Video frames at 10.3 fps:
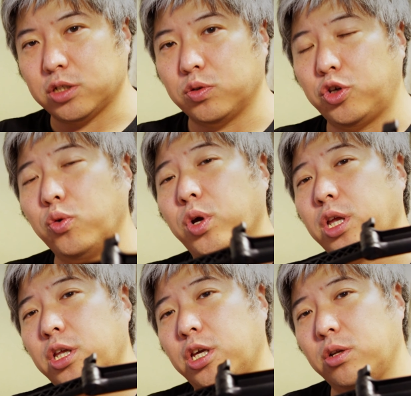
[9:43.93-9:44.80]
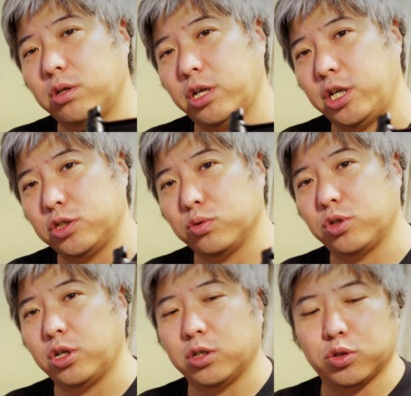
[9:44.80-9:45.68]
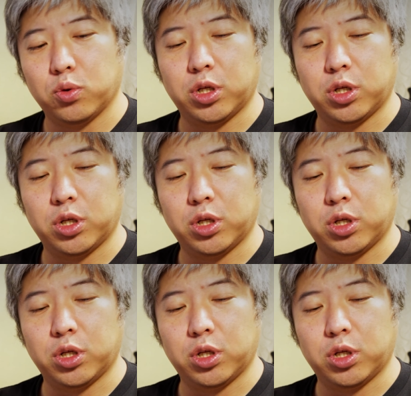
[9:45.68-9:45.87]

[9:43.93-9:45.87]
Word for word: その表現できる映像っていうのはそ